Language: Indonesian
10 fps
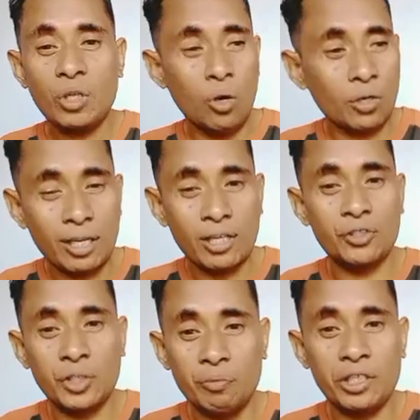orang
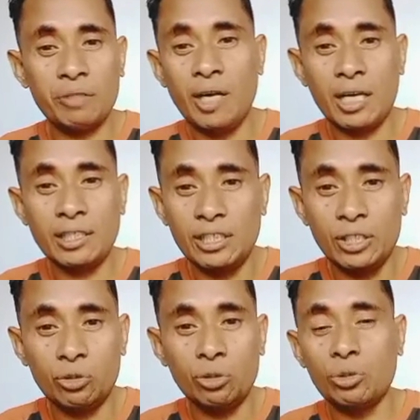Kristen beribadah
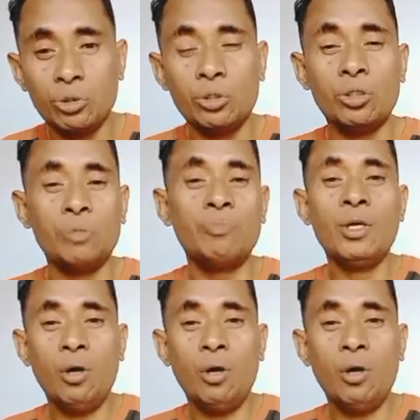ditutup,